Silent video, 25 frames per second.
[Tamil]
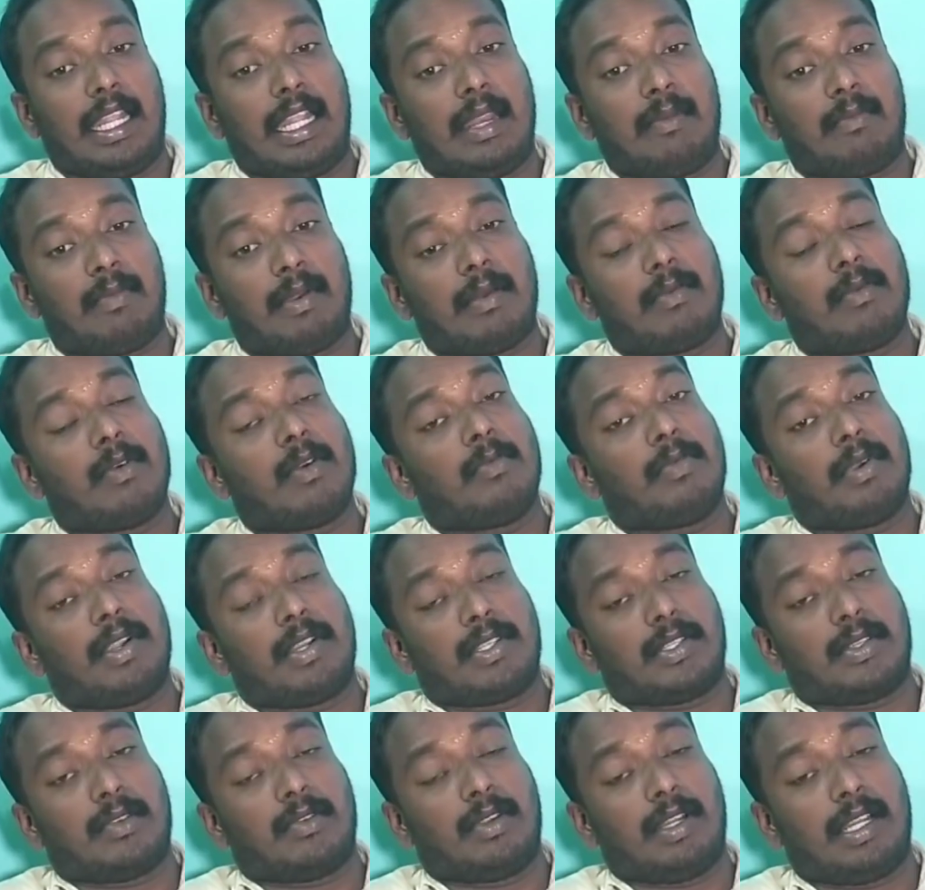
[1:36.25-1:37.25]
டிப்ளமோ
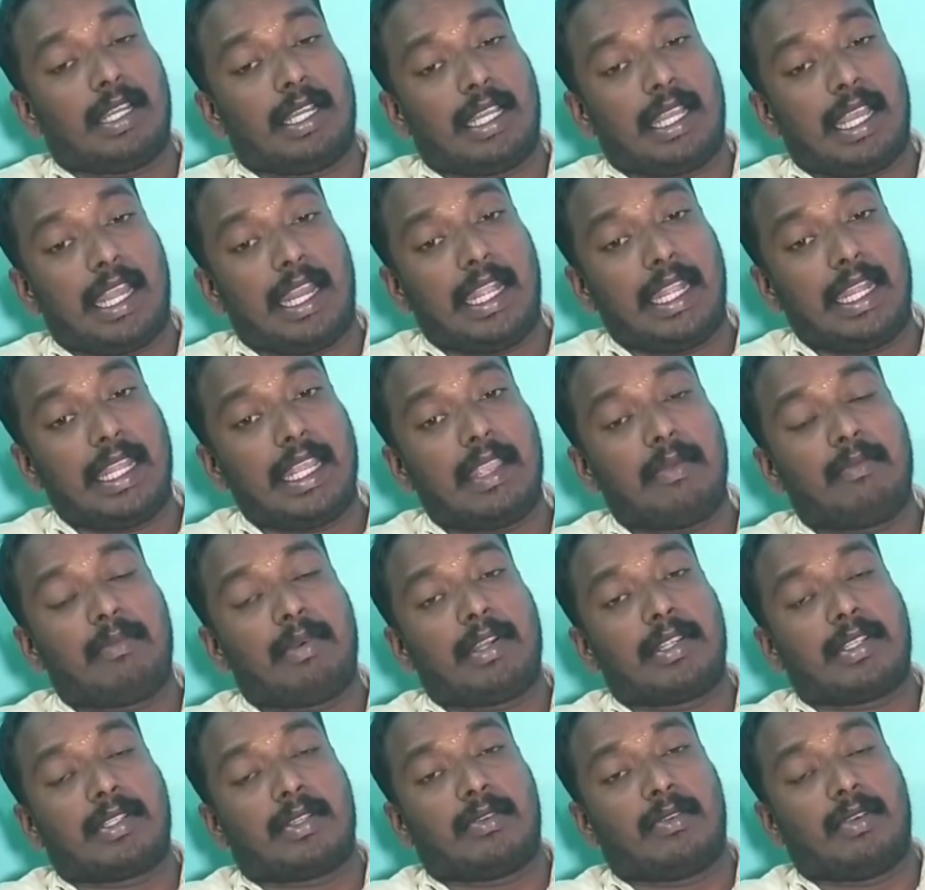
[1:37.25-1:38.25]
படித்தவங்களுக்கு ஐடிஐ
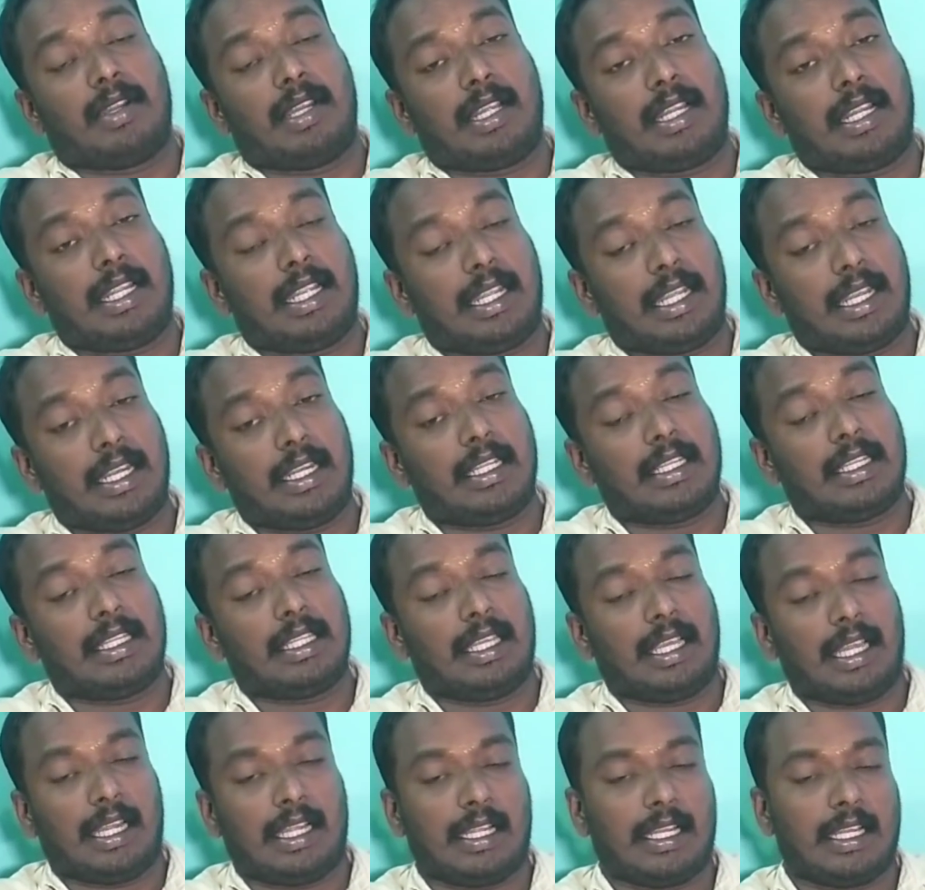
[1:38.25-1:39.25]
படித்தவங்களுக்கு டென்த்து
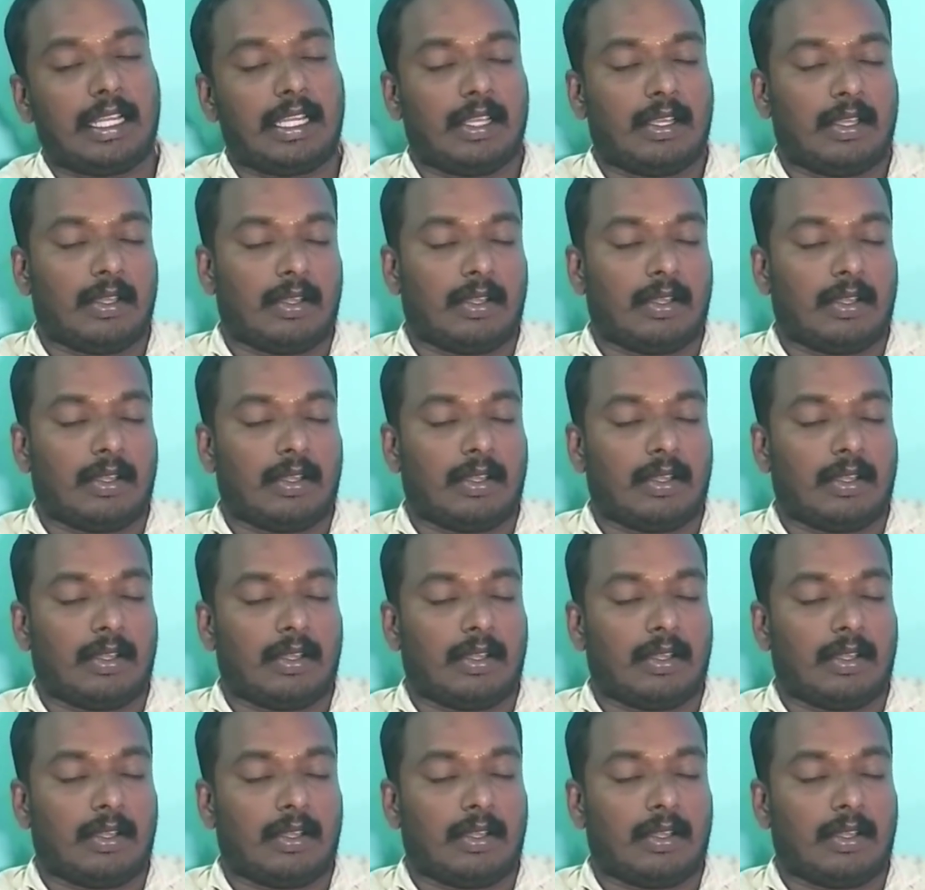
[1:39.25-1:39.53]
அண்டு